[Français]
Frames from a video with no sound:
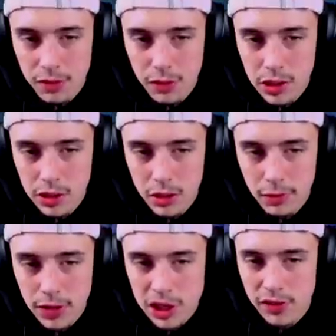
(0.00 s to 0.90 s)
J'ai vu un gars.
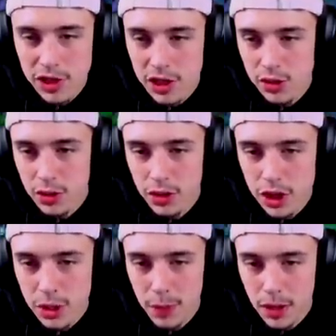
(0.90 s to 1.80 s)
Enfin, j'avais tiré sur un gars.
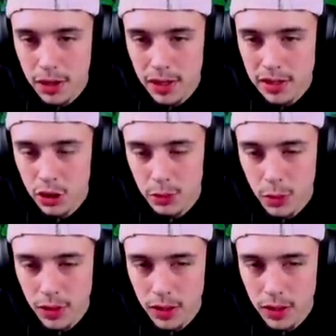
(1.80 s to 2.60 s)
Je sais pas exactement